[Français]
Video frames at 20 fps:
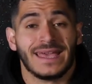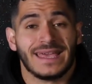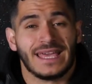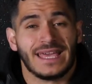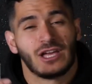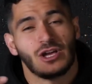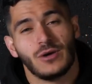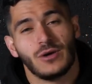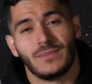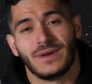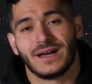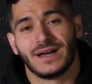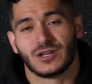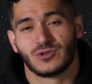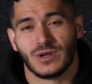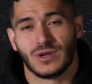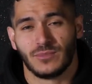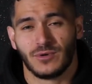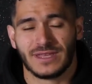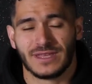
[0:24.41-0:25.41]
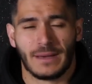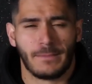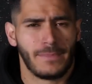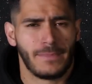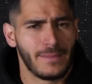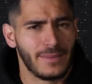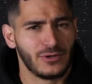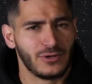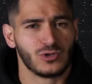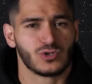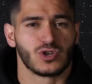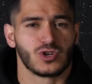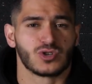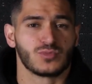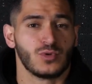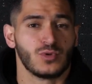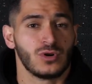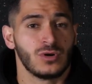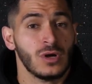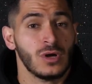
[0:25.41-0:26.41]
Et comme là, actuellement, il y a pas mal de
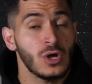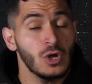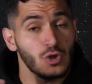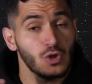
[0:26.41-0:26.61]
changements,